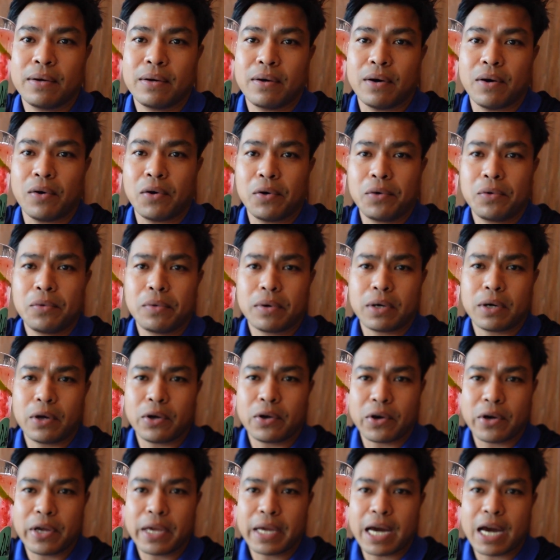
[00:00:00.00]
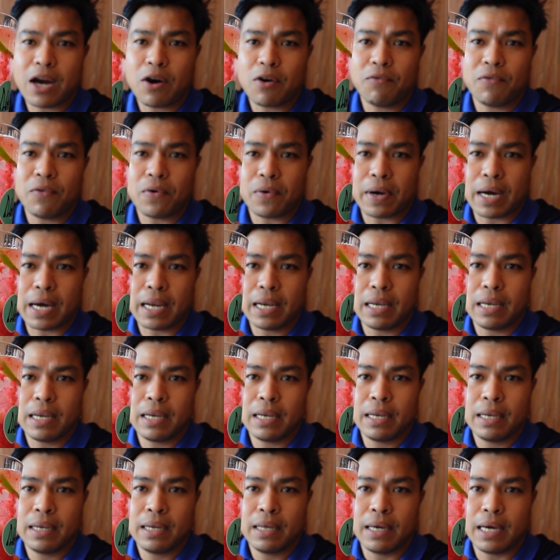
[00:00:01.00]
เขาค่อยๆเข้าโฟกัส
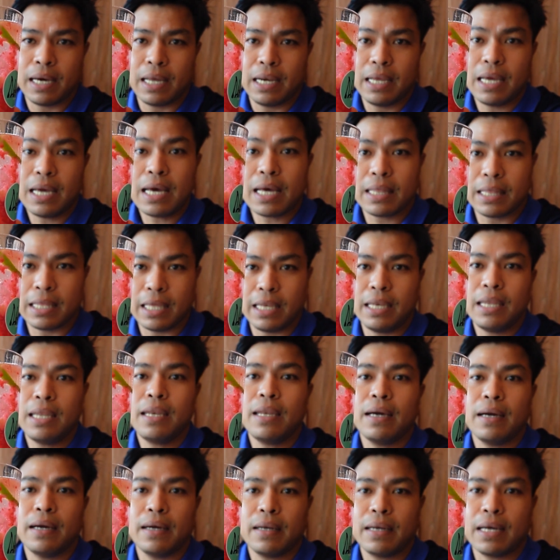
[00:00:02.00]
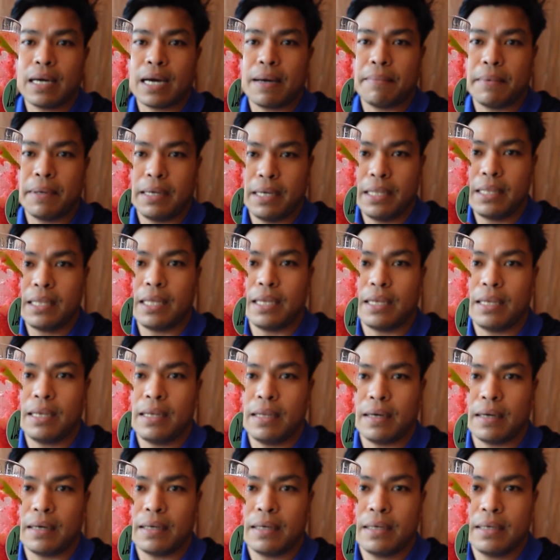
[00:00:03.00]
อันนี้ติดนิดนึงนะครับ อันนี้ติดนิด
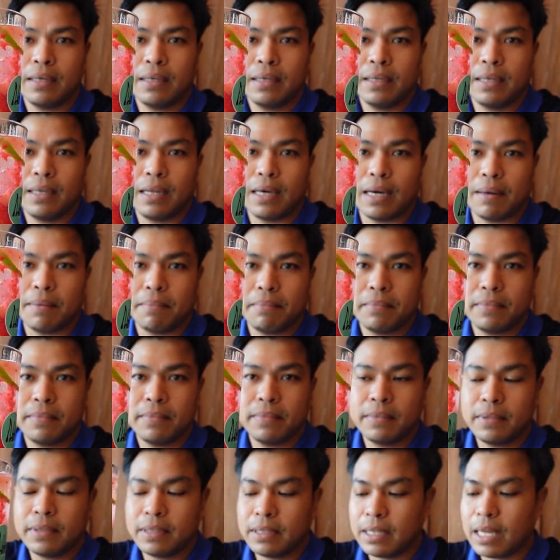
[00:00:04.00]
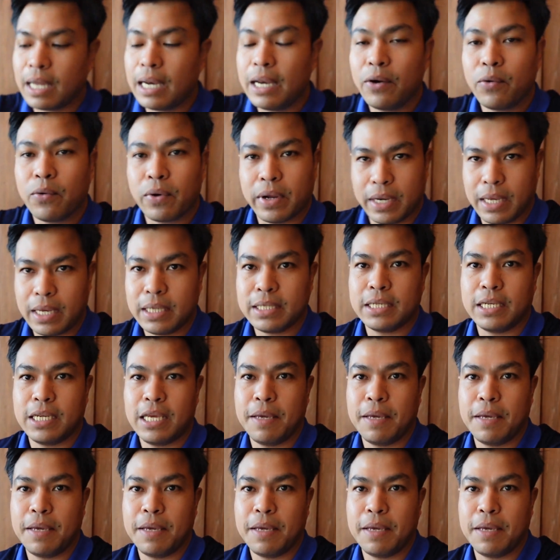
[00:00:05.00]
นึงนะครับ ถ้าเร็วกว่านี้จะ